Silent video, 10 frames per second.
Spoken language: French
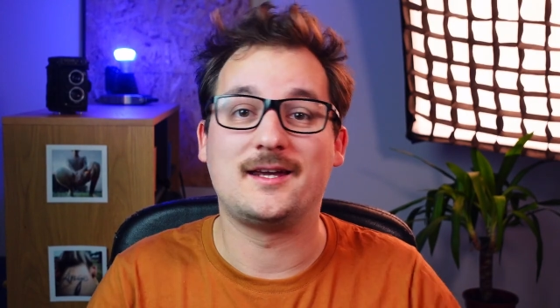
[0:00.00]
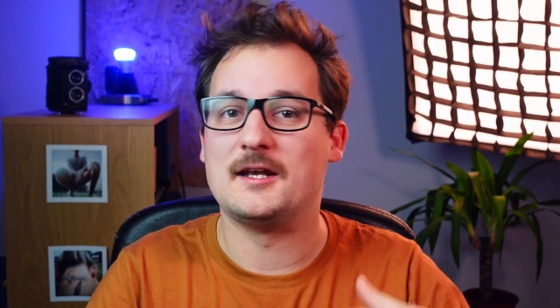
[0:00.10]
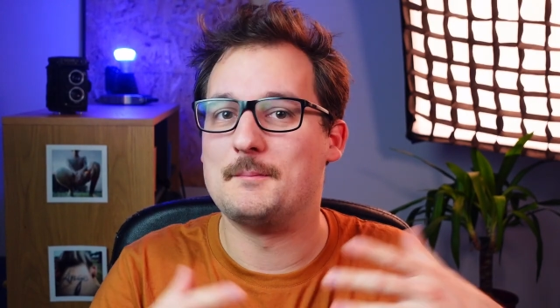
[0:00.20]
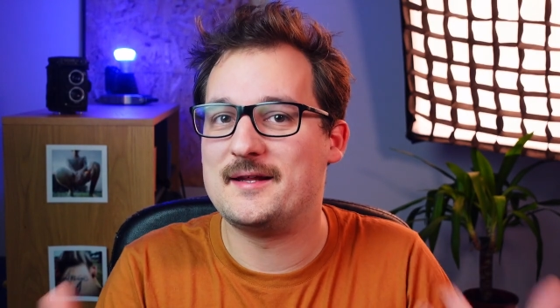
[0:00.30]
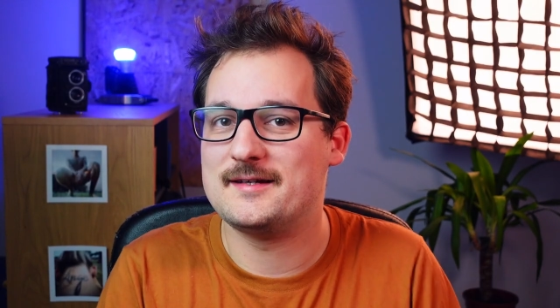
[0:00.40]

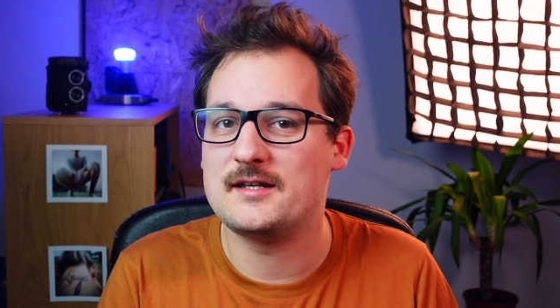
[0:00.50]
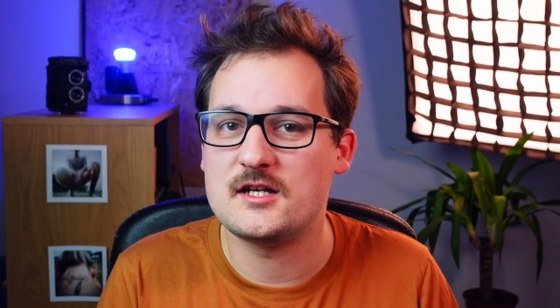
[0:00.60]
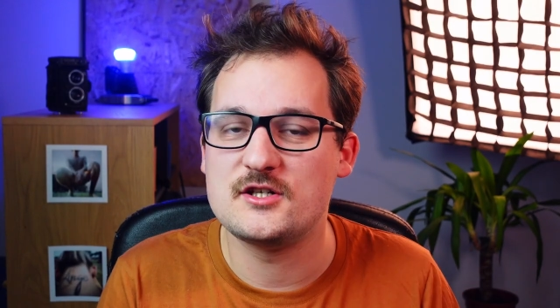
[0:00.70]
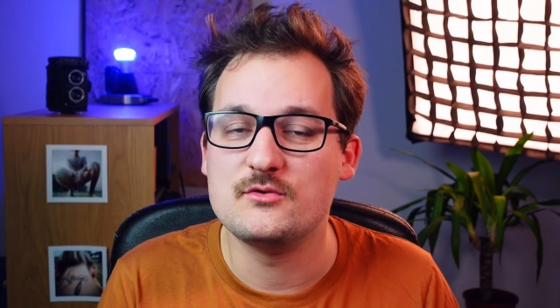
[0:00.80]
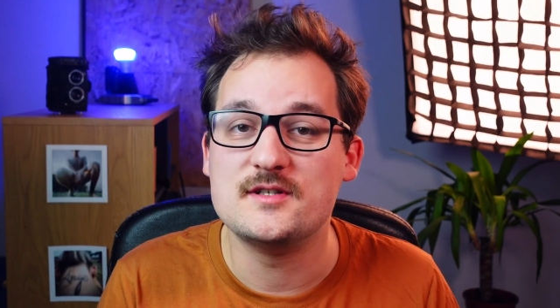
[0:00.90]
quel
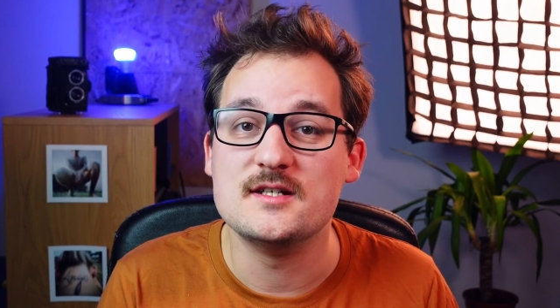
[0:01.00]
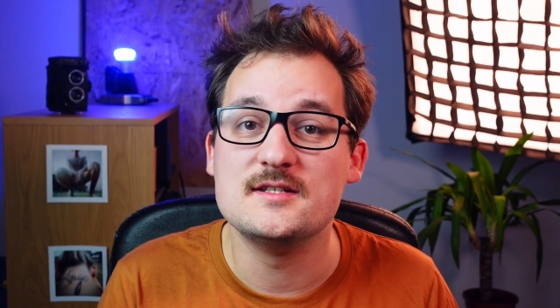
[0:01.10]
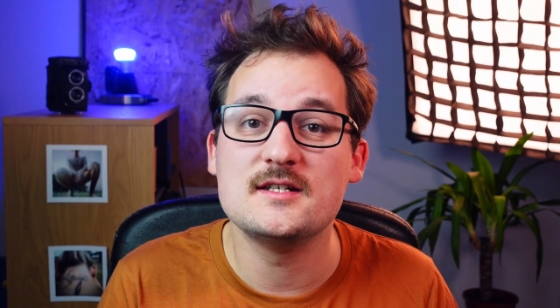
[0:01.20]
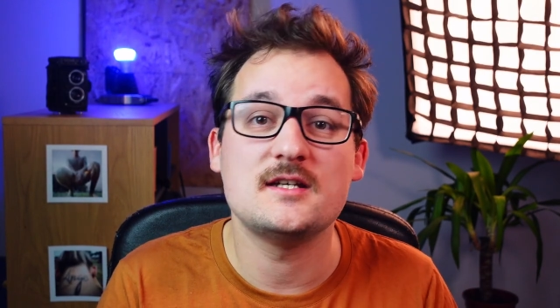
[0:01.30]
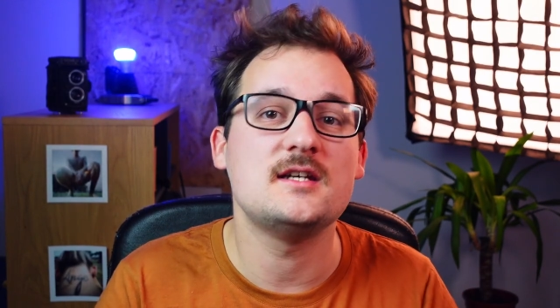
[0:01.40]
matériel j'ai
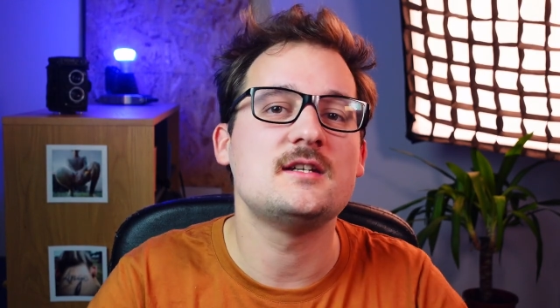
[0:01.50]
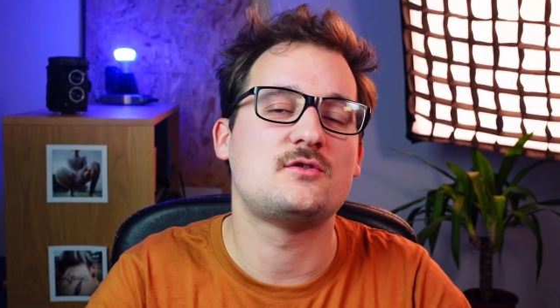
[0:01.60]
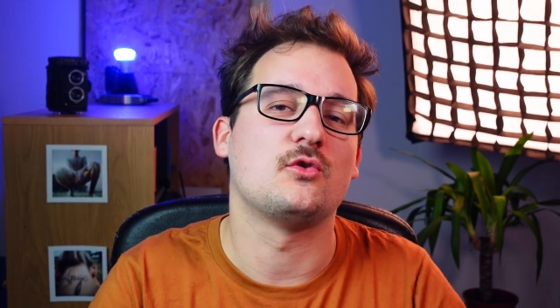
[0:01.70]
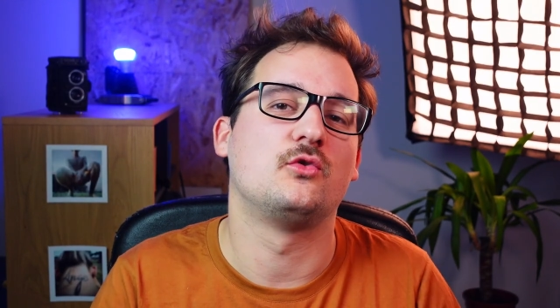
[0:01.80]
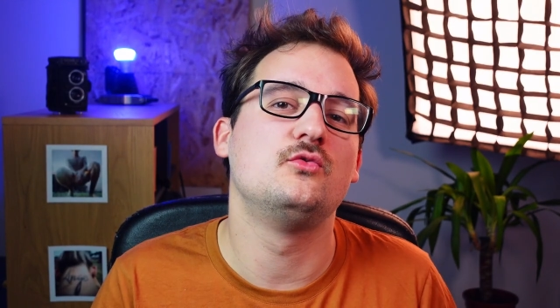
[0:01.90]
utilisé et
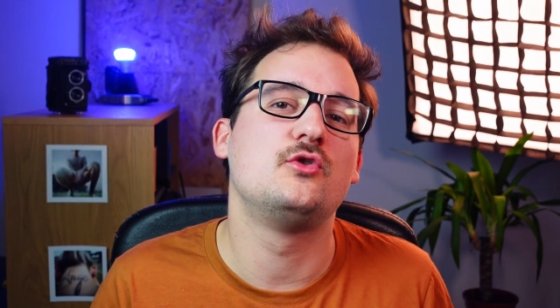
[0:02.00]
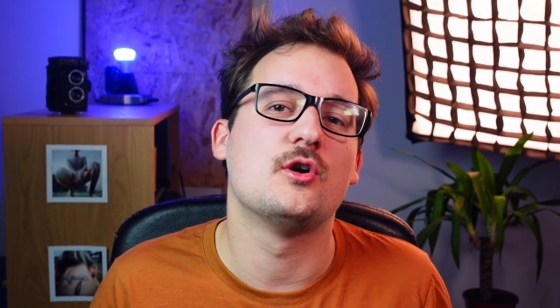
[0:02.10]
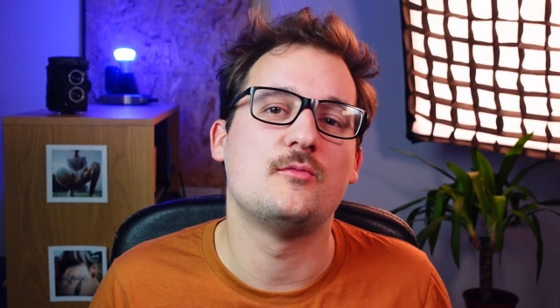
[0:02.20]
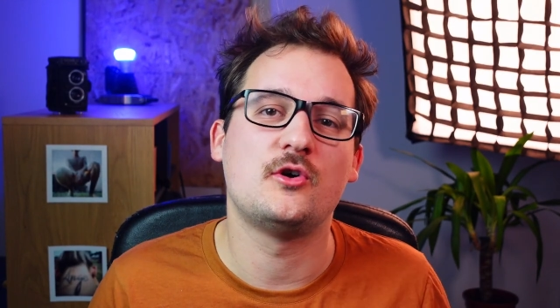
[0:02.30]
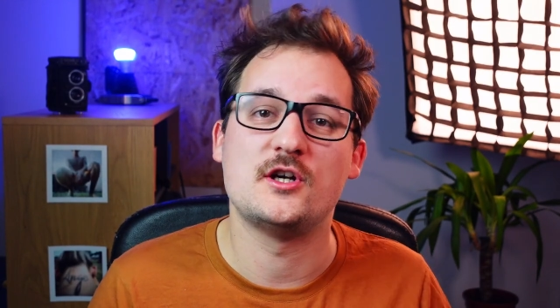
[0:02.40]
surtout
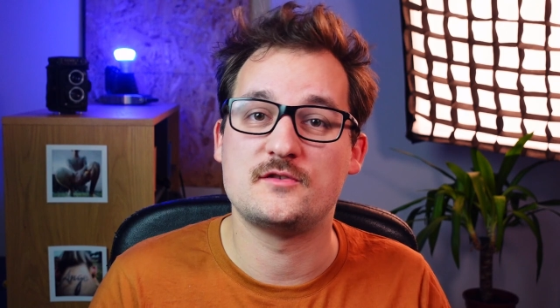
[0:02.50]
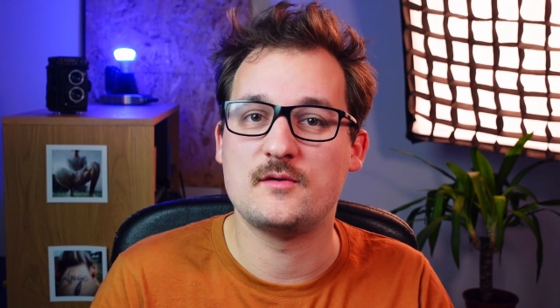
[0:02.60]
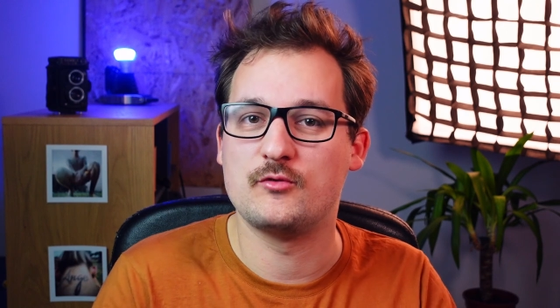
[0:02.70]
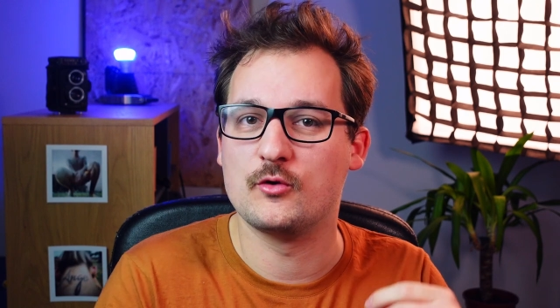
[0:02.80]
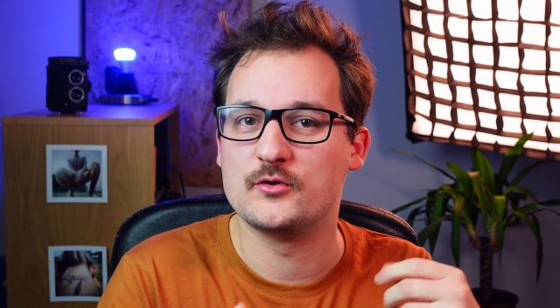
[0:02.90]
comment ai-je fait
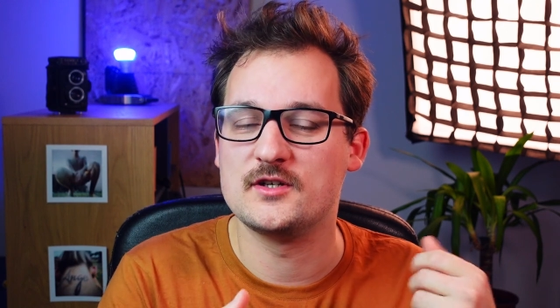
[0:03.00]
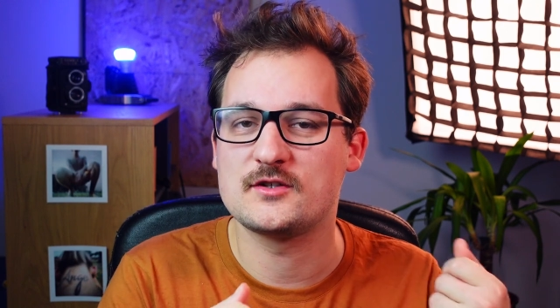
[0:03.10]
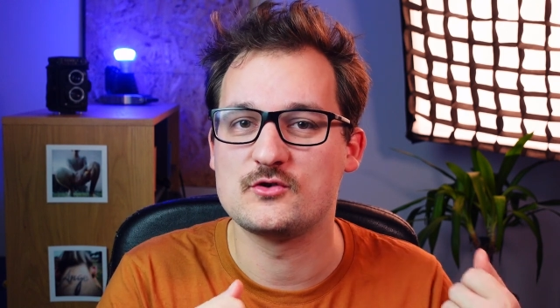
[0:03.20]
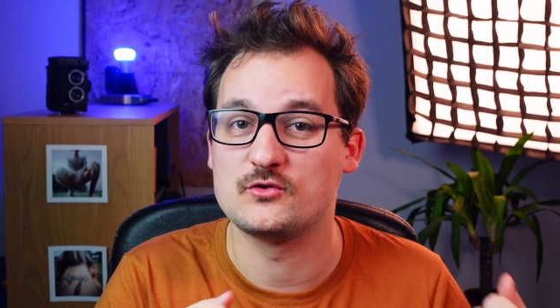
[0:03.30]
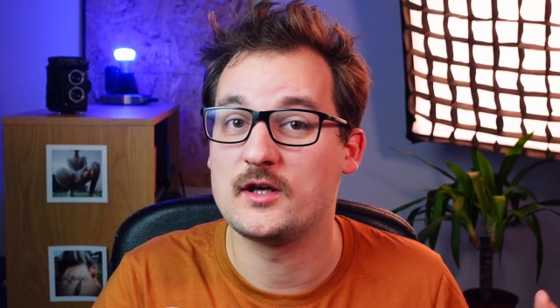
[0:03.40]
pour obtenir
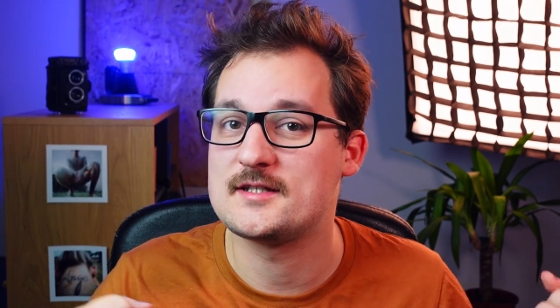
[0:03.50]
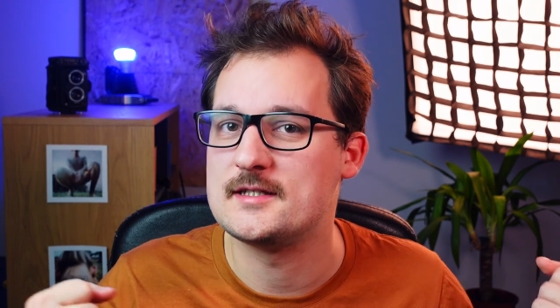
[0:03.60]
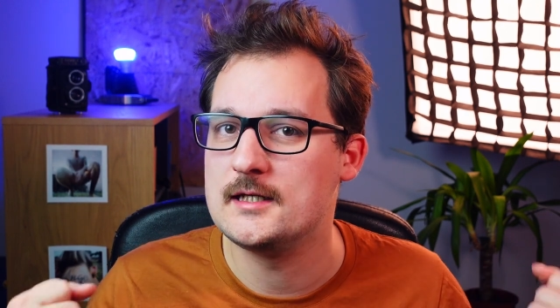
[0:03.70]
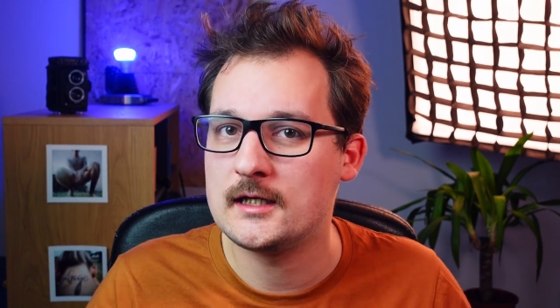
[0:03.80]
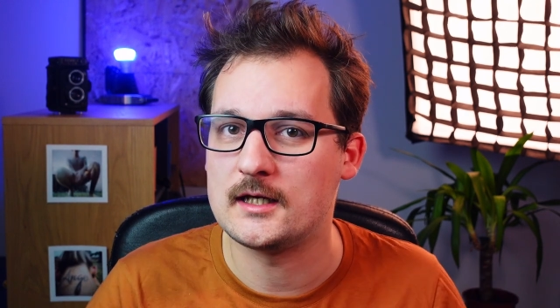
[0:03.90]
ce sourire
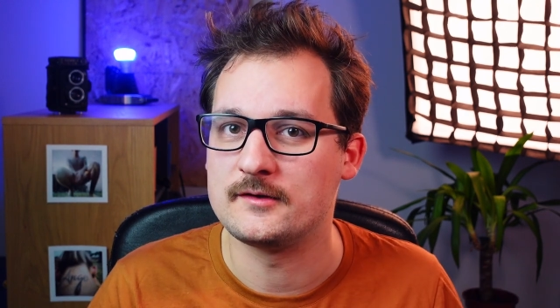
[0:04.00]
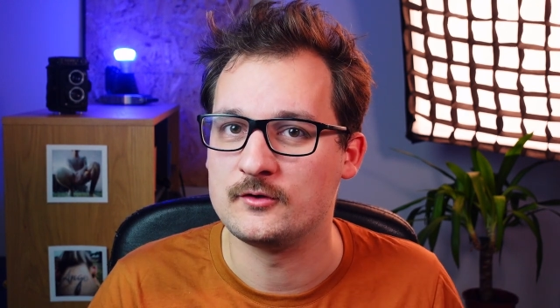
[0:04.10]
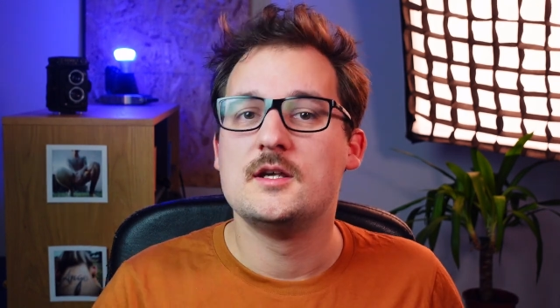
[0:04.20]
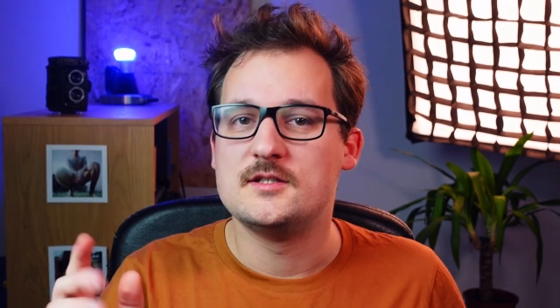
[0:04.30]
si éclatant.